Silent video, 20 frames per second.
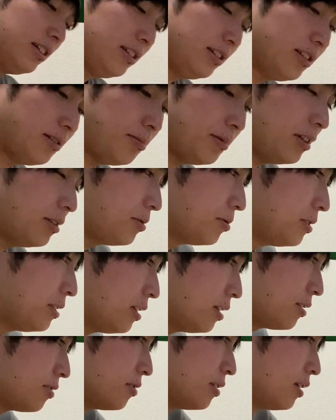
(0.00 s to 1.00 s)
やばい。あとに
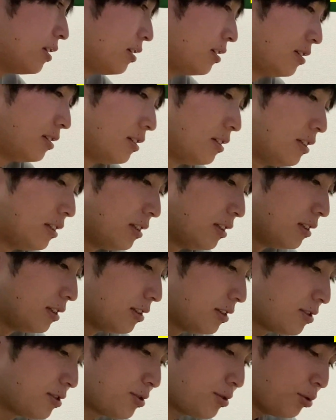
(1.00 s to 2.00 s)
はつだ。
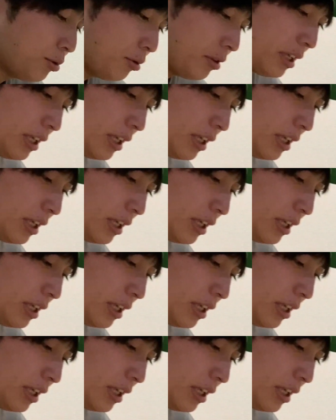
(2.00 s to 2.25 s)
超